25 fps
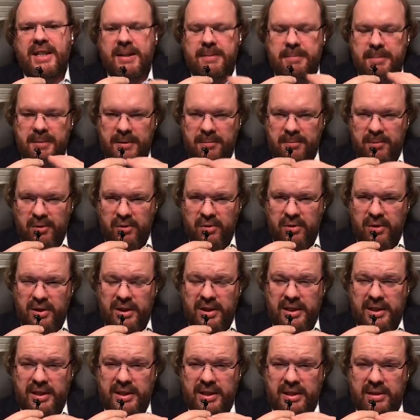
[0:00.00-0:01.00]
Rapidement,
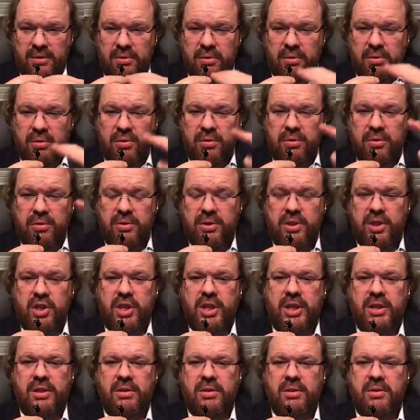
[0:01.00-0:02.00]
il y a trop
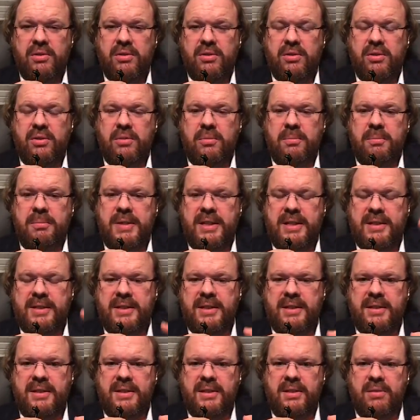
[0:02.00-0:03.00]
d'oxygène dans le sang, pas
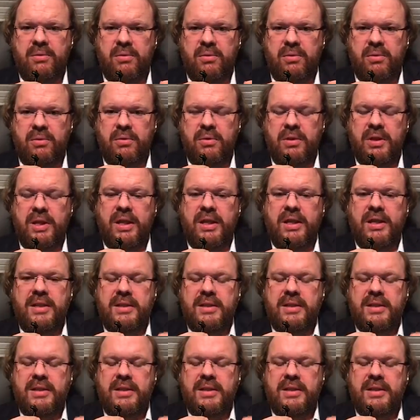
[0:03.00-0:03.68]
assez de CO2.